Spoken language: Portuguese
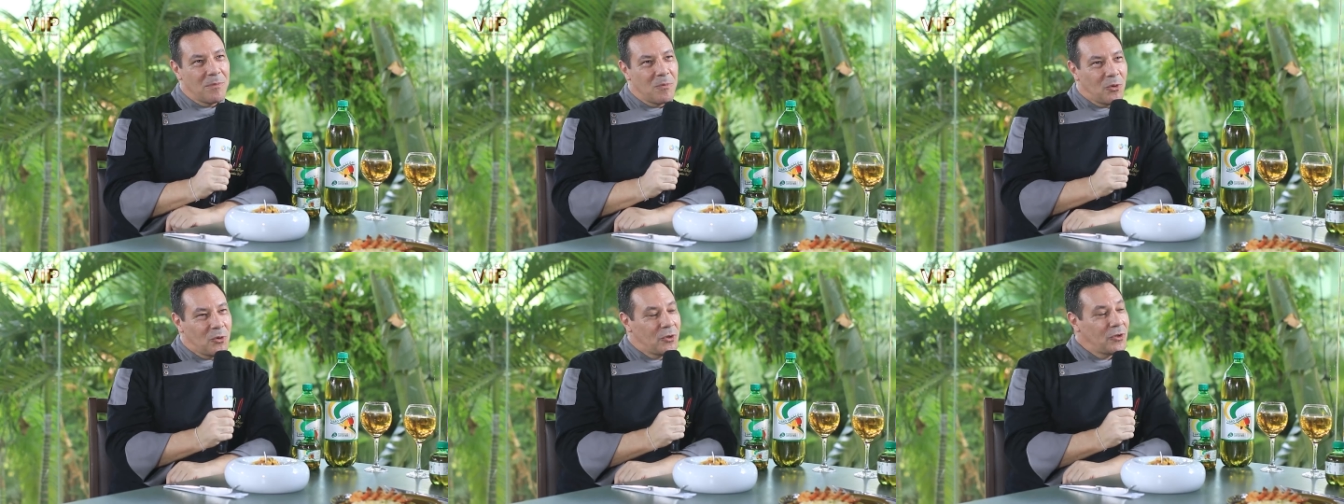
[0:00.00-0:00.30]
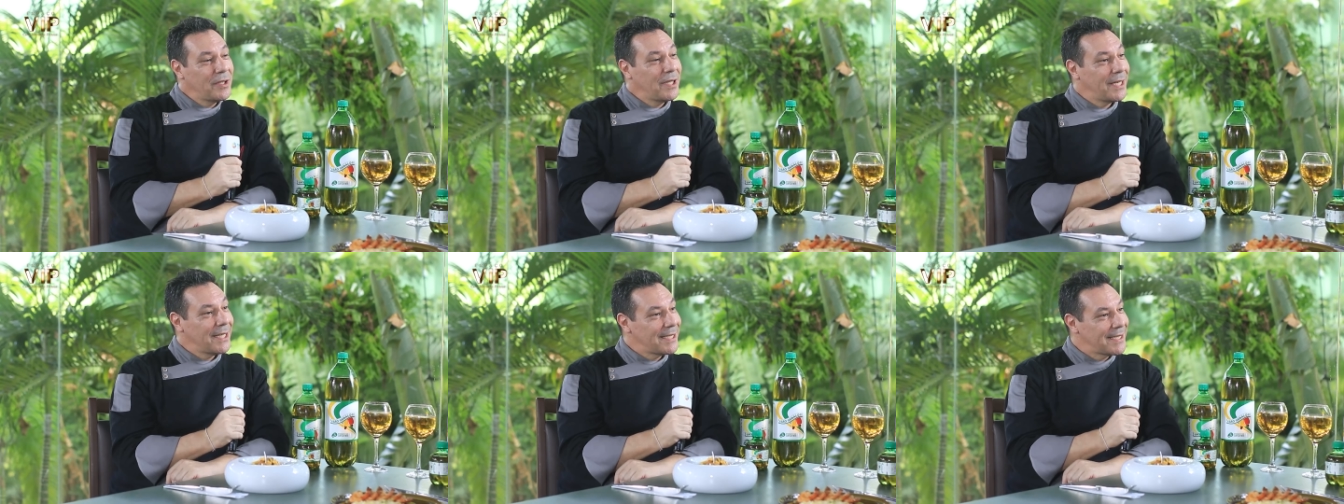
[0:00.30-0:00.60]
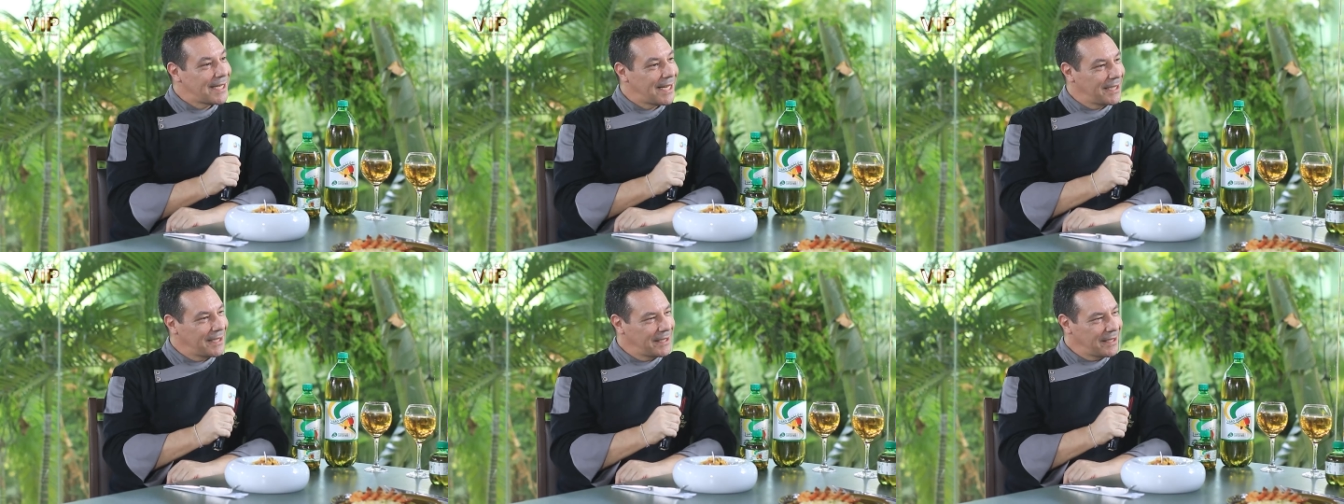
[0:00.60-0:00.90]
é muito
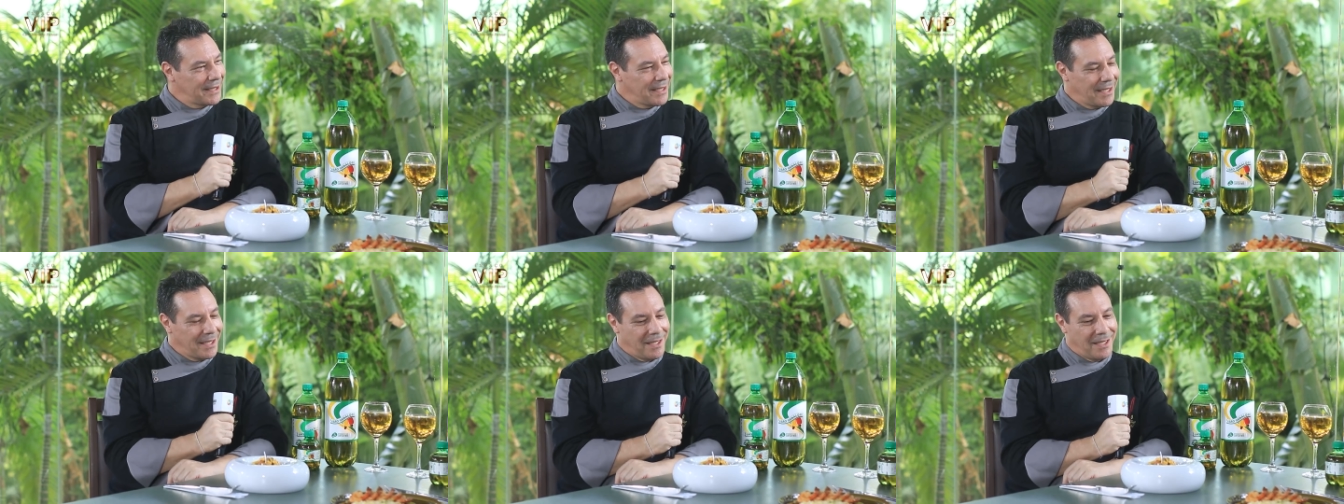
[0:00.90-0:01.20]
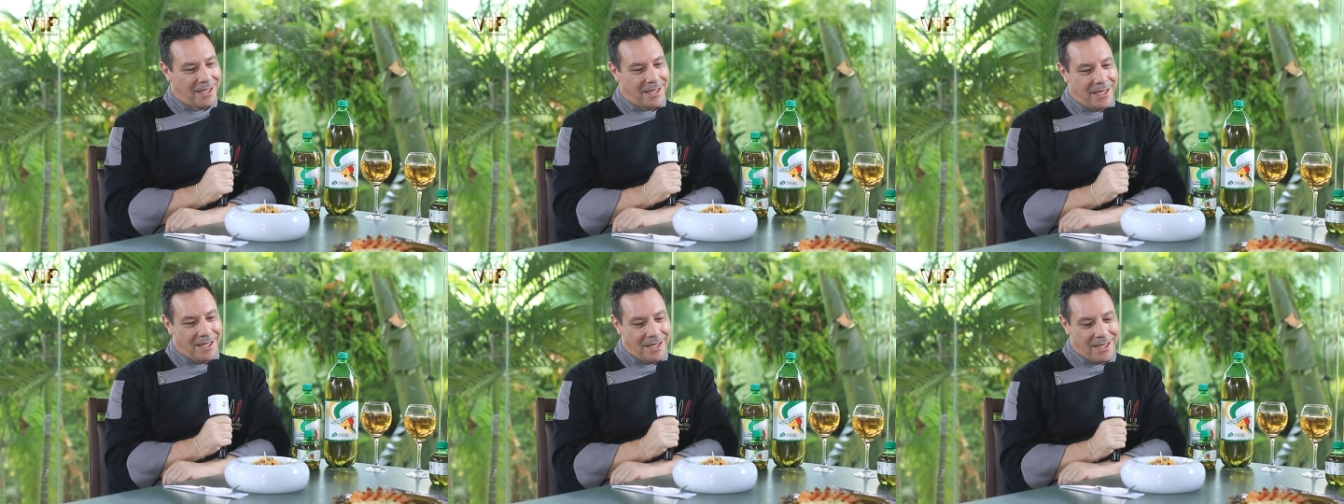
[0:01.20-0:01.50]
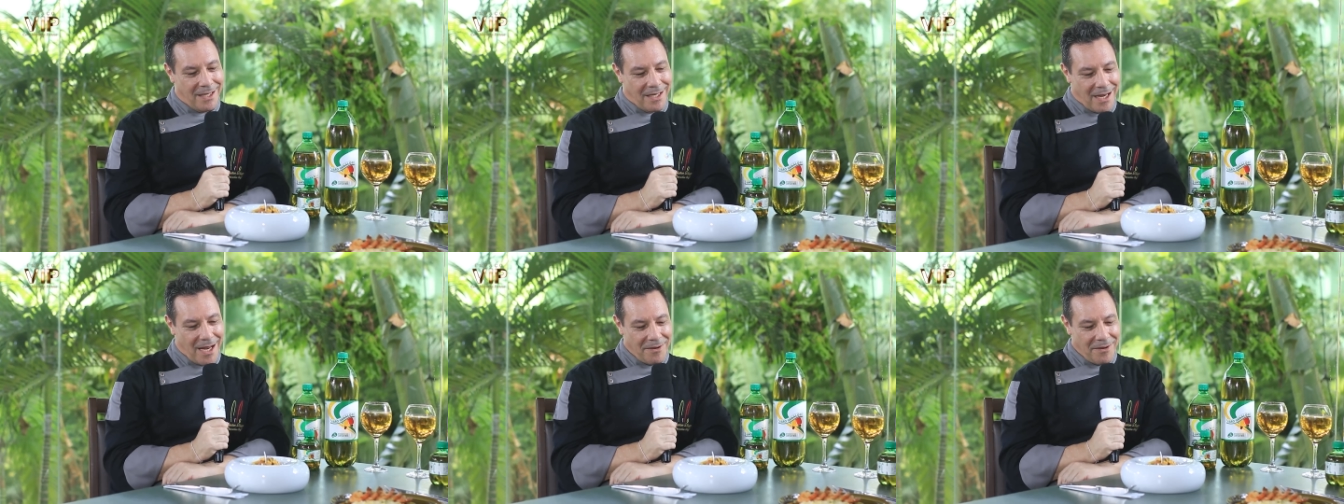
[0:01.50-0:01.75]
interessante, que é, é,